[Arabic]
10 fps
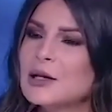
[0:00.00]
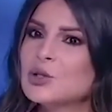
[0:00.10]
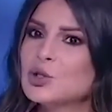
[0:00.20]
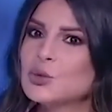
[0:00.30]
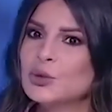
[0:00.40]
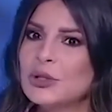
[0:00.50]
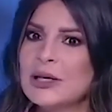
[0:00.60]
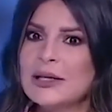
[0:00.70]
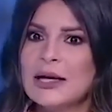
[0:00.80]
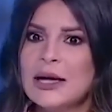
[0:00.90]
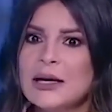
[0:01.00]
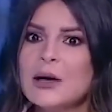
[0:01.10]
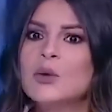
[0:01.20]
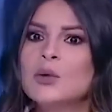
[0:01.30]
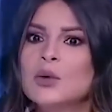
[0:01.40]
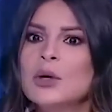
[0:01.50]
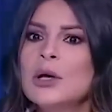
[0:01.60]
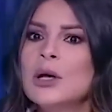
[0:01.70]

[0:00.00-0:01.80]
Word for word: رئيس الجمهوريه لانه